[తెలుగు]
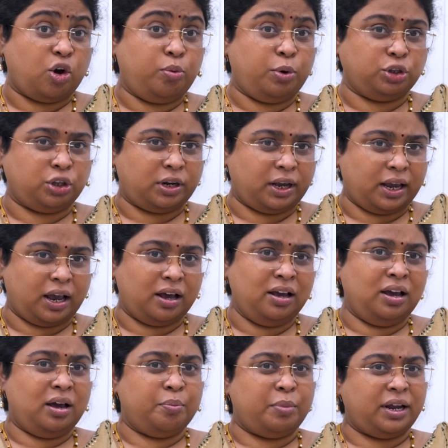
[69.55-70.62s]
అవ్వబోతున్నాయా
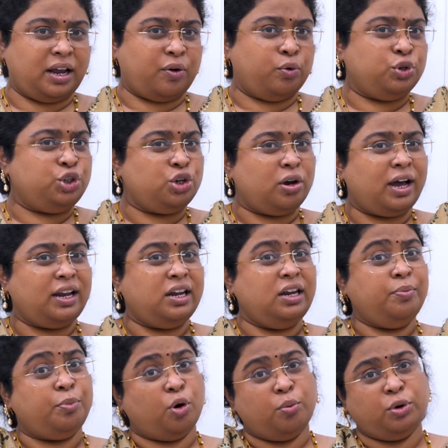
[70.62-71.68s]
మన
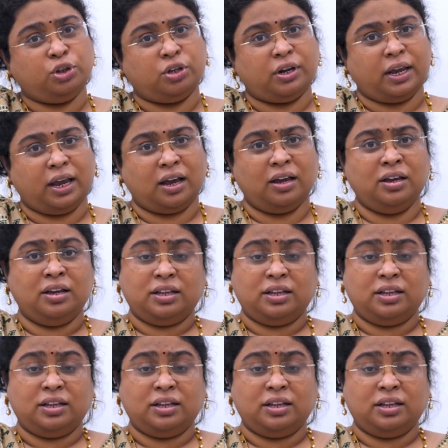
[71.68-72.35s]
ఉద్యోగాలని పోబోతున్నాయా